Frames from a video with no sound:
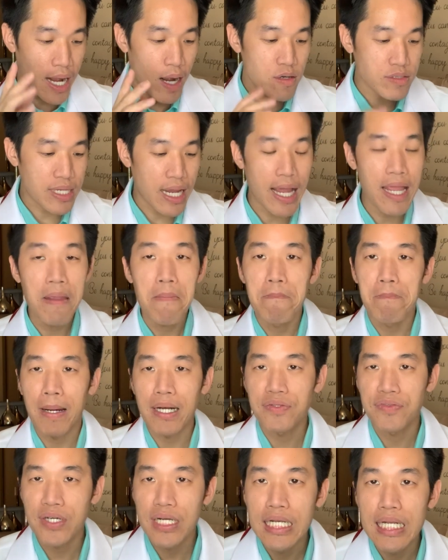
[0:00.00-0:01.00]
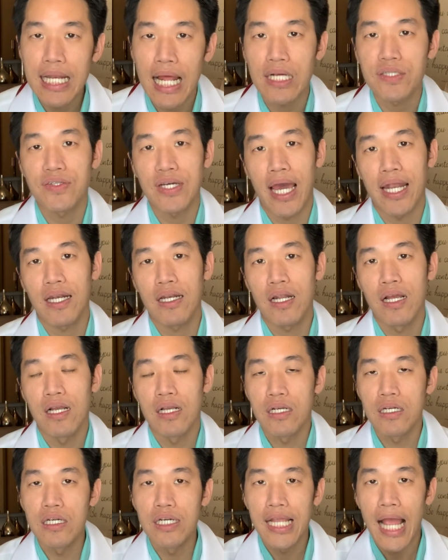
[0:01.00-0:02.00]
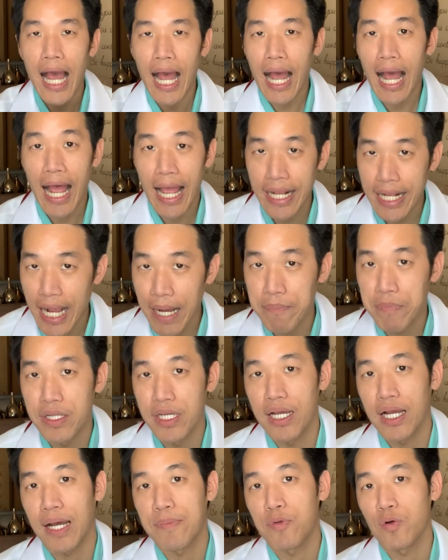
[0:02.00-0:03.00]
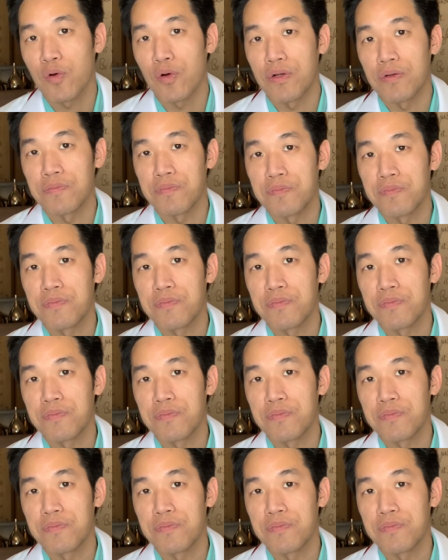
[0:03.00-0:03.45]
เขาใช้มัสเฟิลรีแลกแซนต์คือยาคลายกล้ามเนื้อครับทุกคน